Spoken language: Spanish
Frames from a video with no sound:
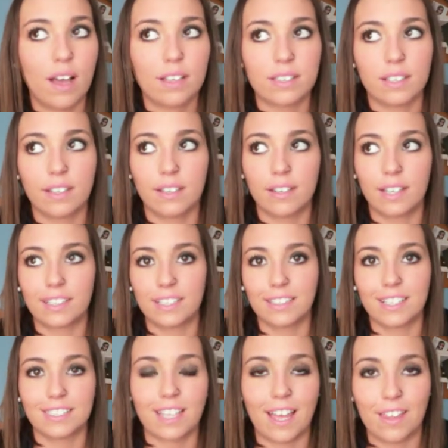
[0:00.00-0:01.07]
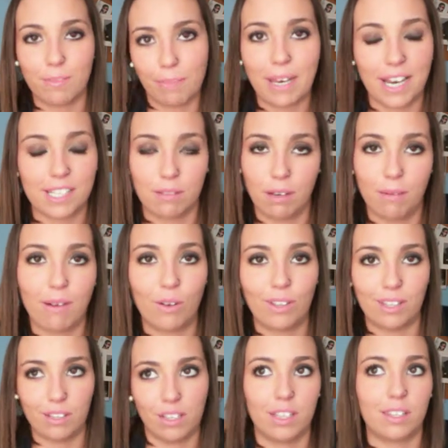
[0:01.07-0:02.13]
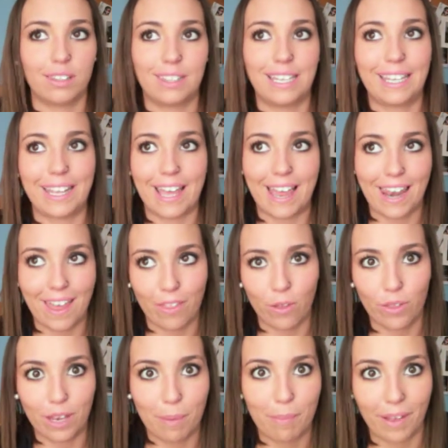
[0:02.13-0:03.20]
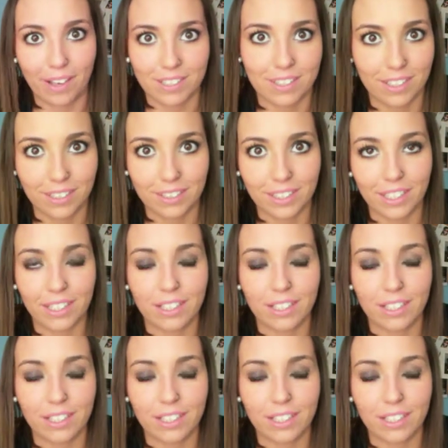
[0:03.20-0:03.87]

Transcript: en la tienda está para al lado del Max Center,